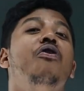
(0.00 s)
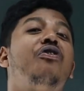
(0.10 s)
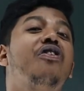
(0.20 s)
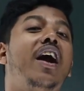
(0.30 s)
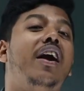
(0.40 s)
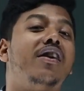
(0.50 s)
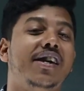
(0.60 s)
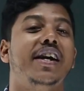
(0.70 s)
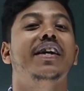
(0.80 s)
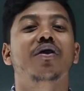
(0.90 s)
ফ্রি হ্যান্ড
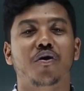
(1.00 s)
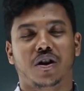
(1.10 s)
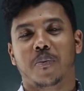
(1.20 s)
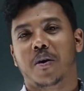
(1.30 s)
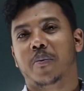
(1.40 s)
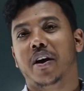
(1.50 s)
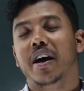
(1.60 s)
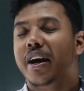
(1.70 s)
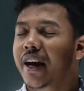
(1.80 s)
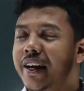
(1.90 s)
রাইটিং করতে পারবে
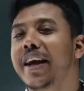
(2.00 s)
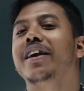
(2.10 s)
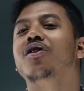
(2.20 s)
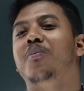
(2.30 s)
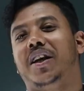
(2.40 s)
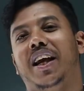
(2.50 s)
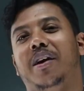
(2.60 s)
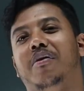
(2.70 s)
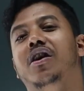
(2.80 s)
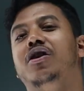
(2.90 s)
এটাই কিন্তু মাথা
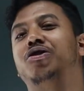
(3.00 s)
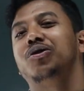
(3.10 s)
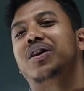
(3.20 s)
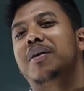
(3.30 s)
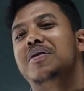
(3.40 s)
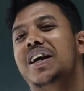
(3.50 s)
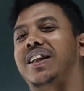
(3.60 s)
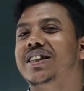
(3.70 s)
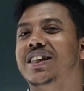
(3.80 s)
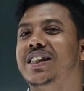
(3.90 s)
রাখবে সুতরাং আমি
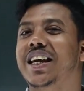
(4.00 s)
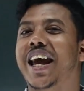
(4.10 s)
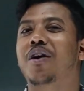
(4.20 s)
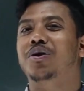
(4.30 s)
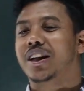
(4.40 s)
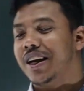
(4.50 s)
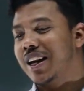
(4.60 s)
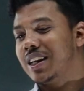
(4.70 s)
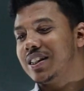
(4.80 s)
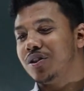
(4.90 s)
দেখতে চাচ্ছি কে কোথা থেকে
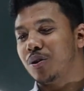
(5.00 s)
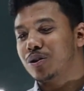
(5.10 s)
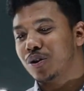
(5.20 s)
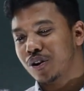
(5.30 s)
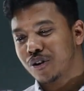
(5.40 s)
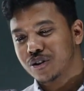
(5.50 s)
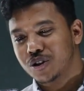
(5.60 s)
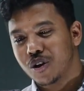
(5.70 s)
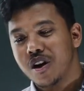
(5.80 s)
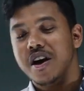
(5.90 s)
ক্লাসটিতে অংশগ্রহণ করেছো